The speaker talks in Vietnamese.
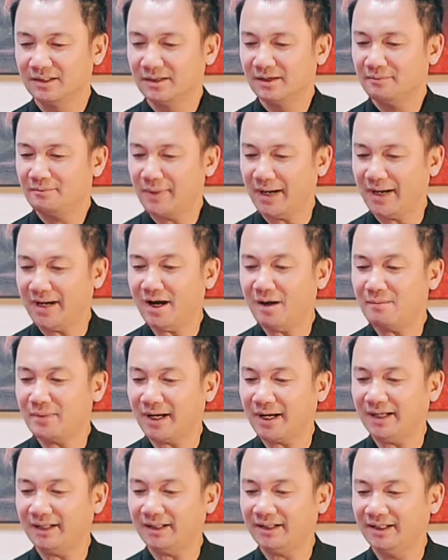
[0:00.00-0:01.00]
Mấy hôm
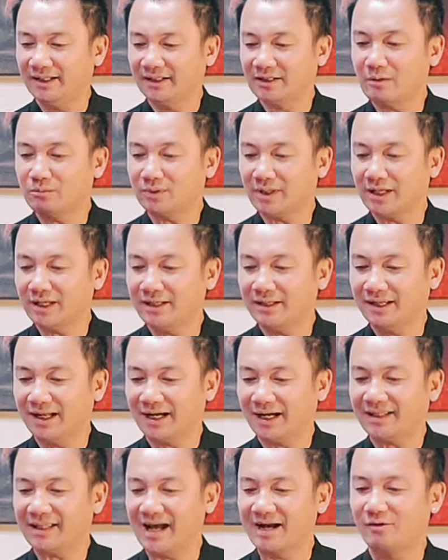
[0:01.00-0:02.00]
nay thì thông tin là
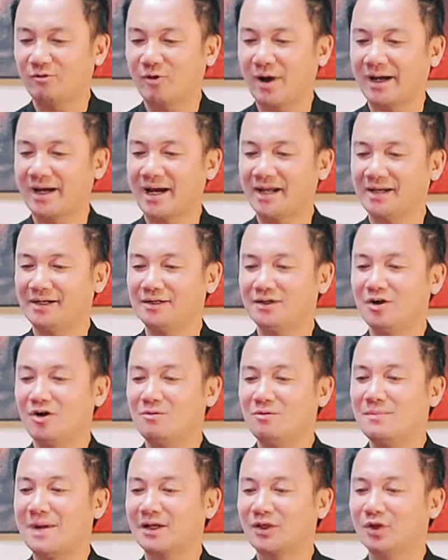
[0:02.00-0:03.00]
cái thằng Hoàng Anh
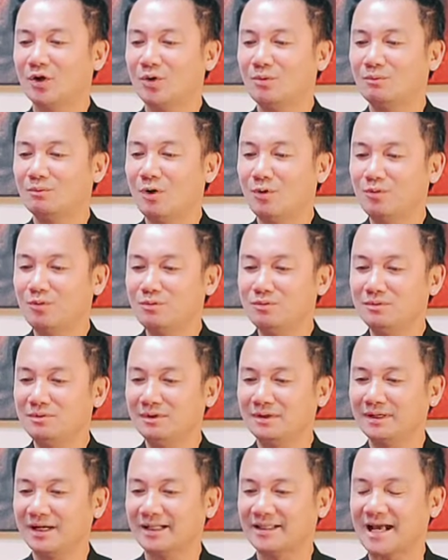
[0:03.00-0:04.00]
con bà Chung Bún
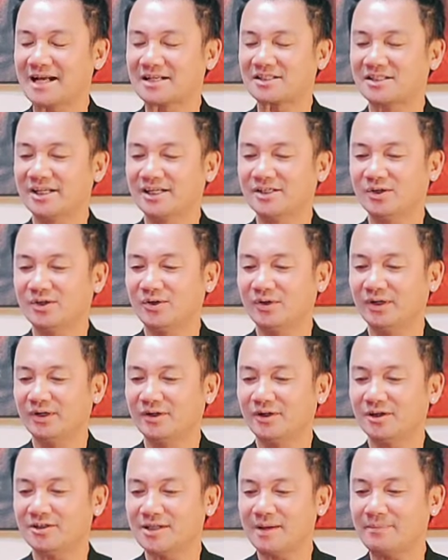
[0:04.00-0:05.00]
là thạc sĩ rồi,
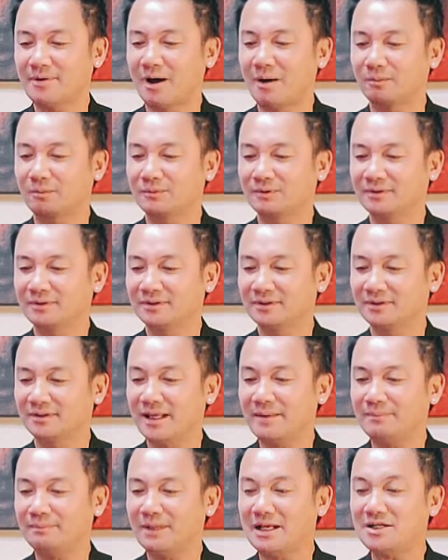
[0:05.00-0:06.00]
nó sắp học
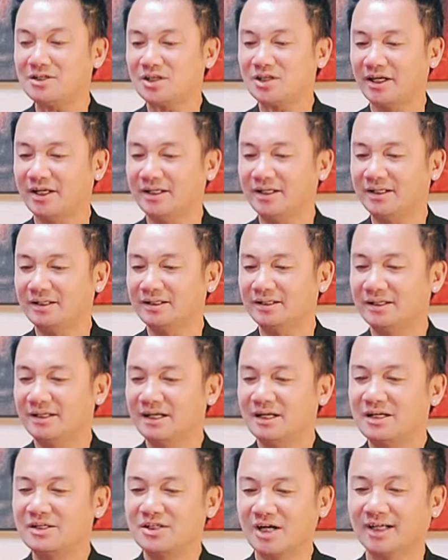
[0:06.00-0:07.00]
tiếp tiến sĩ,
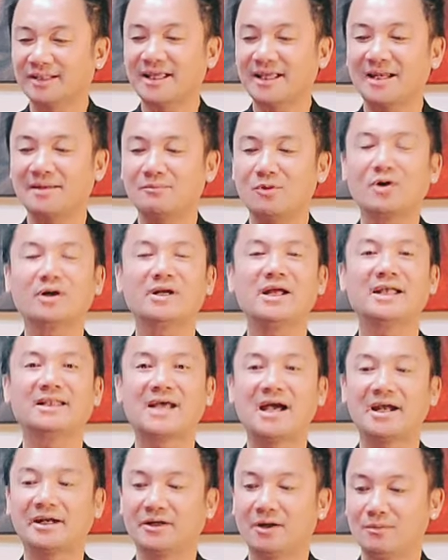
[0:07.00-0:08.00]
trở thành một cái đề
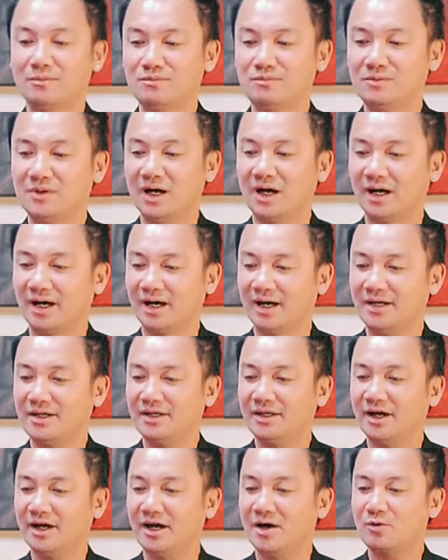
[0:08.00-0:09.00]
tài nóng ở
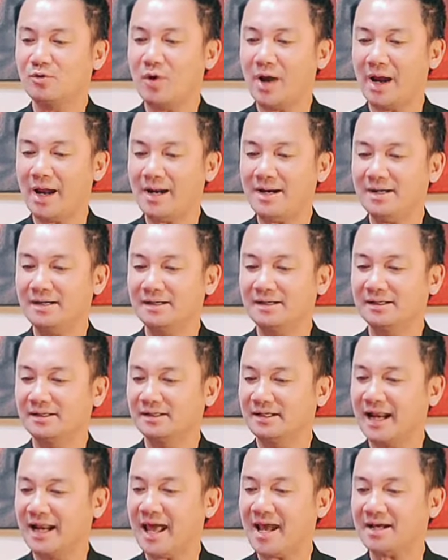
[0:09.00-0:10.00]
chợ quán
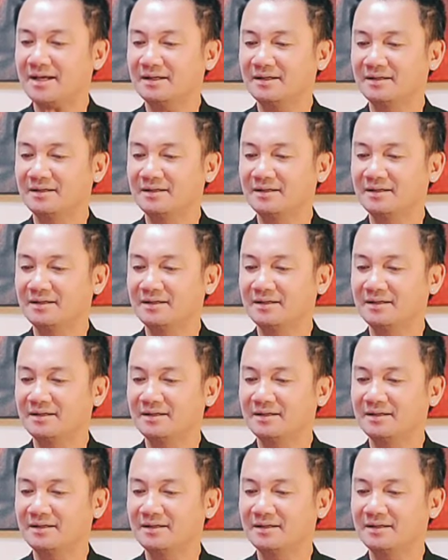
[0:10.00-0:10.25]
Lát,